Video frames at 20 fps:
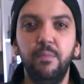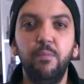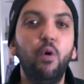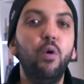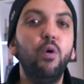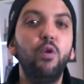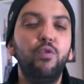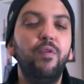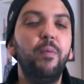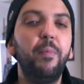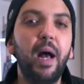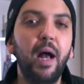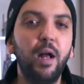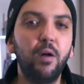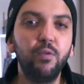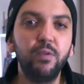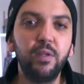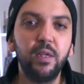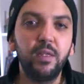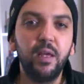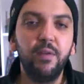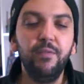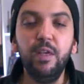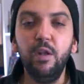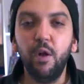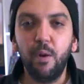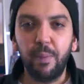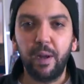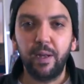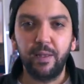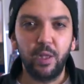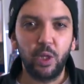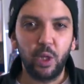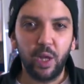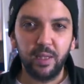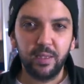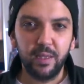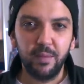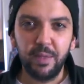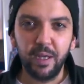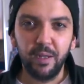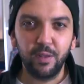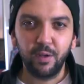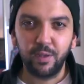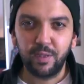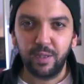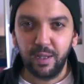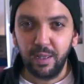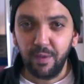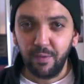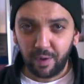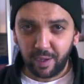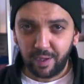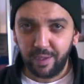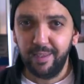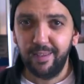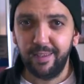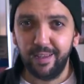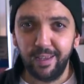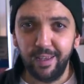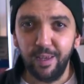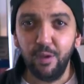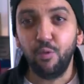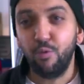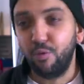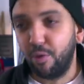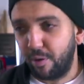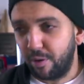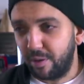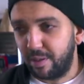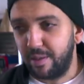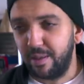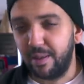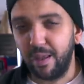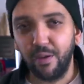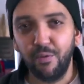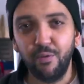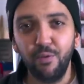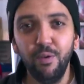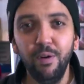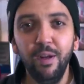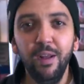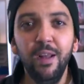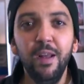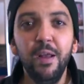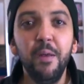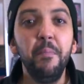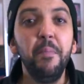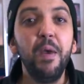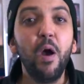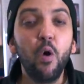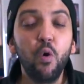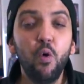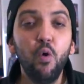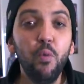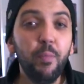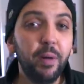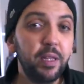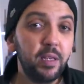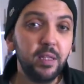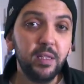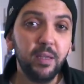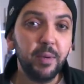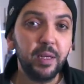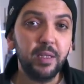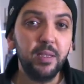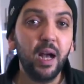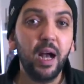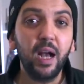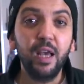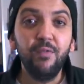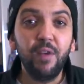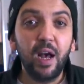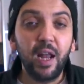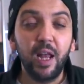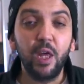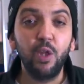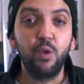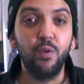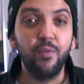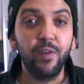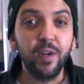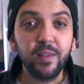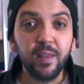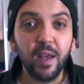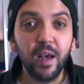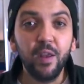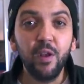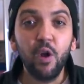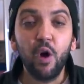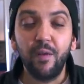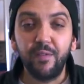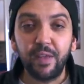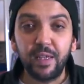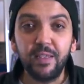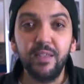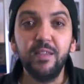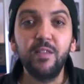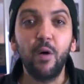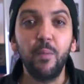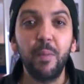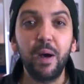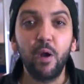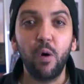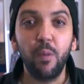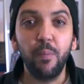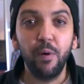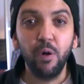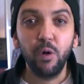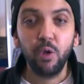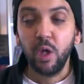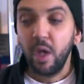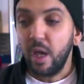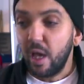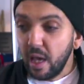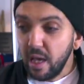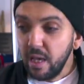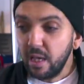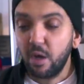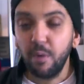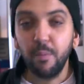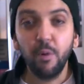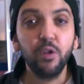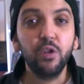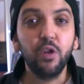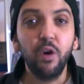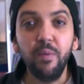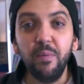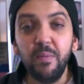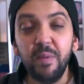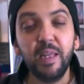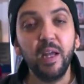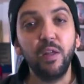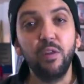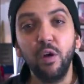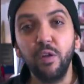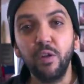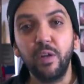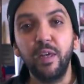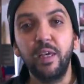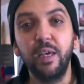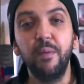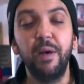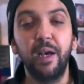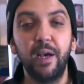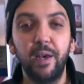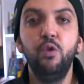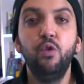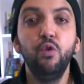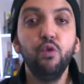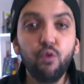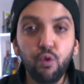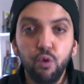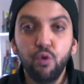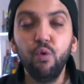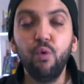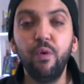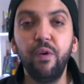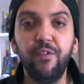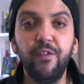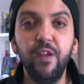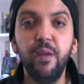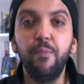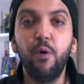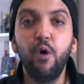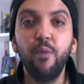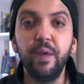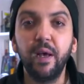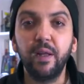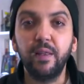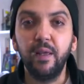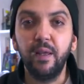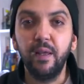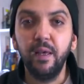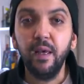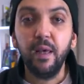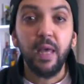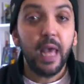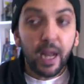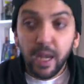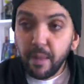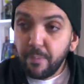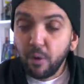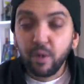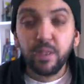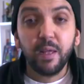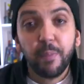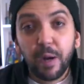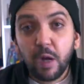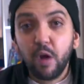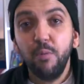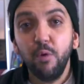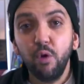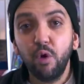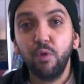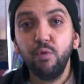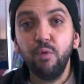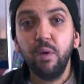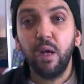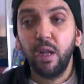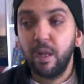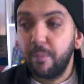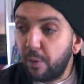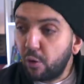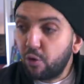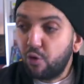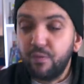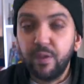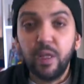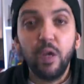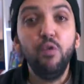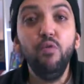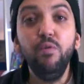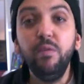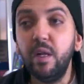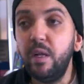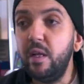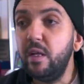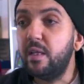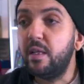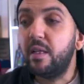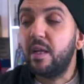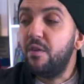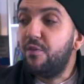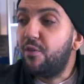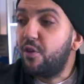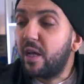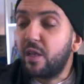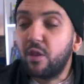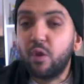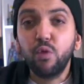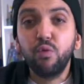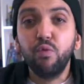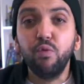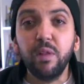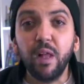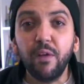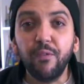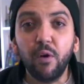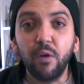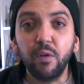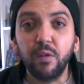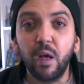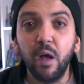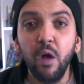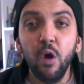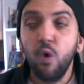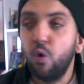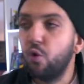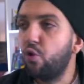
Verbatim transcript: Bon, je vais pas raconter sa vie, il en parle déjà assez bien dans ses livres, lisez-les ou dans les interviews, mais en gros, Patrick Sébastien arrive à l'âge de 21 ans avec 600 balles en poche et il commence comme imitateur dans les cabarets. Jusqu'au jour où il fait une première télé, et à l'époque, c'est pas comme aujourd'hui, hein. à l'époque, tu faisais une télé, t'étais une vedette dans toute la France. Hein.